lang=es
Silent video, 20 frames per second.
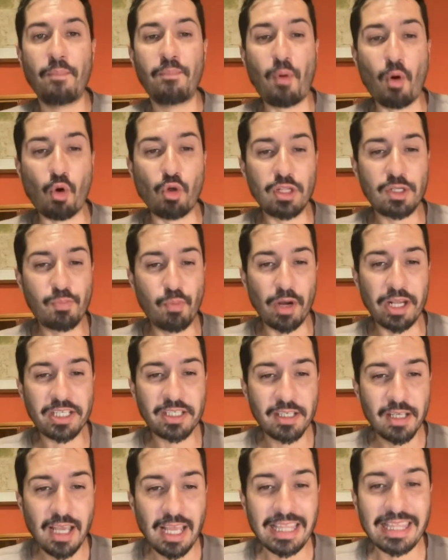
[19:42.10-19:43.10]
Poco
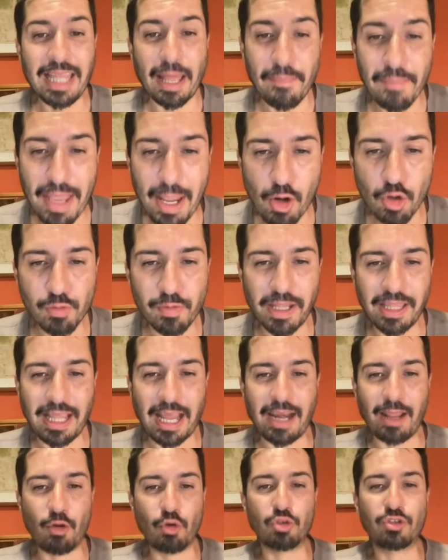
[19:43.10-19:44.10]
después, también los
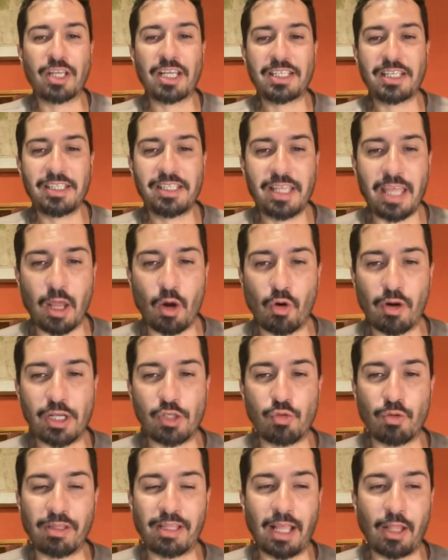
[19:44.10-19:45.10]
británicos desistieron de
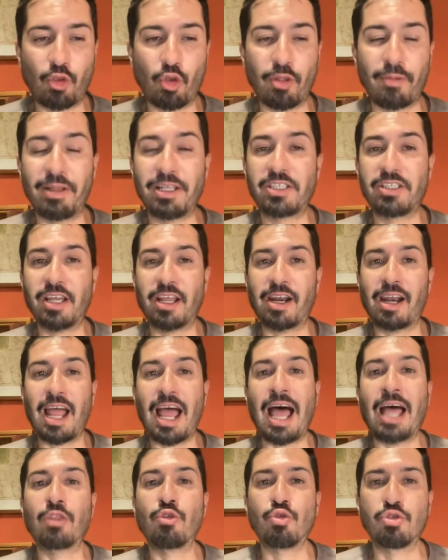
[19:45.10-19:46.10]
su intento de vencer
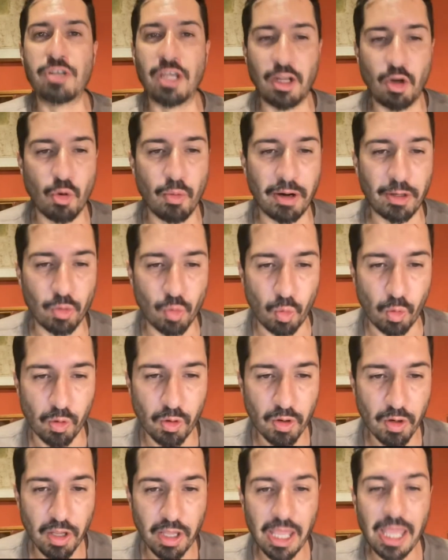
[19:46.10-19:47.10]
a Toussaint Louverture
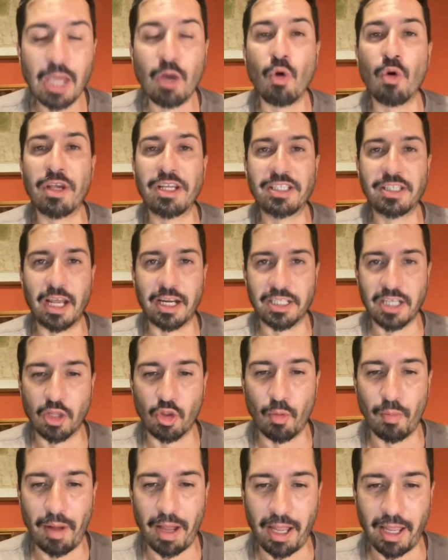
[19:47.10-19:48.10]
y conquistar
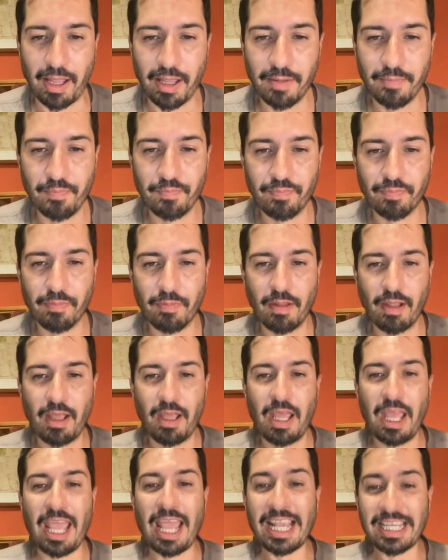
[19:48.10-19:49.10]
Saint-Domingue.
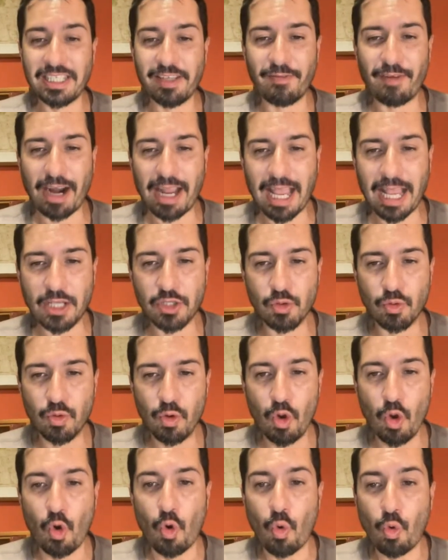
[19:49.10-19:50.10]
Este fracaso,
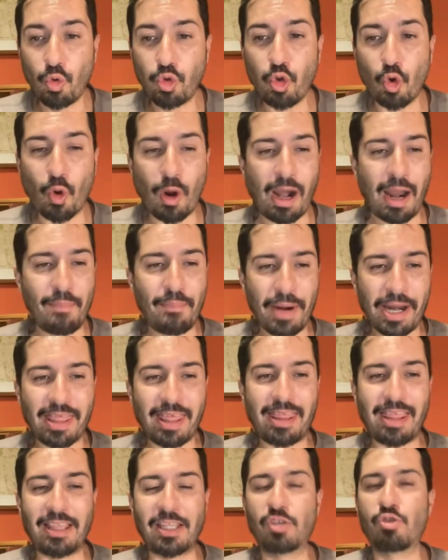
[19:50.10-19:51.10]
junto con la
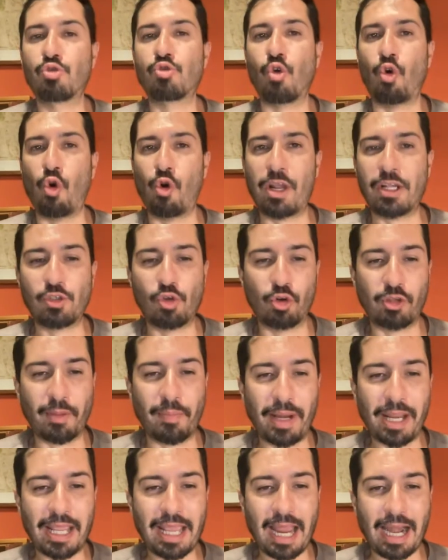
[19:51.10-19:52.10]
pérdida de sus colonias
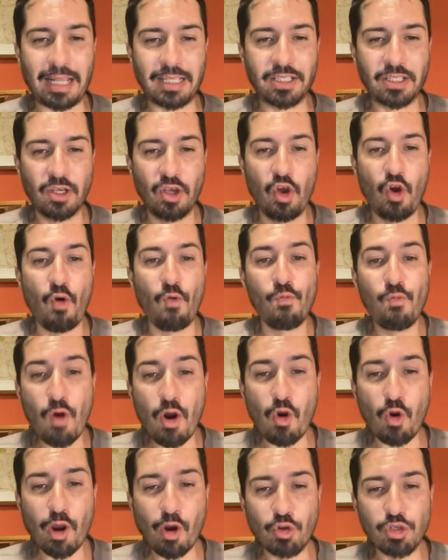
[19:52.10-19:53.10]
norteamericanas,
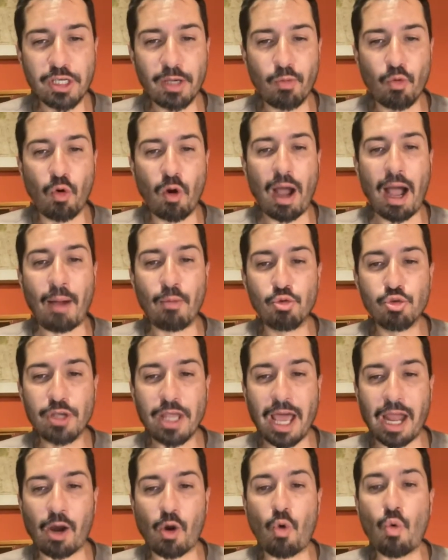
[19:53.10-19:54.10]
fue lo que los llevó a
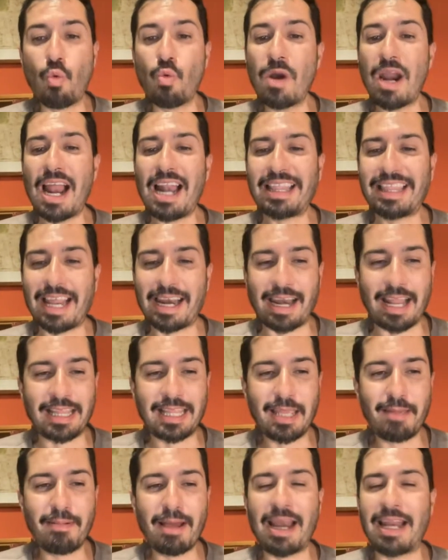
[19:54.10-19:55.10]
buscar una
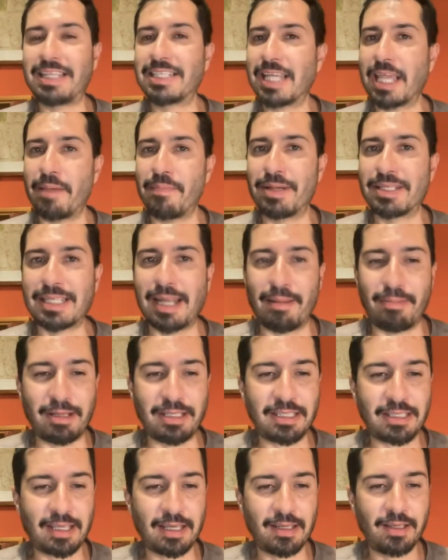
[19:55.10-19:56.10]
alternativa al esquema
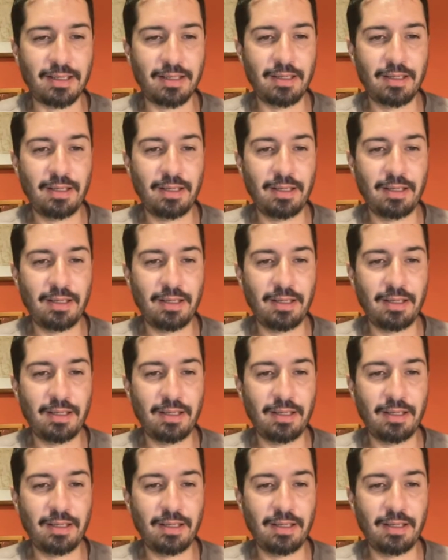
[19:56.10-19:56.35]
esclavista,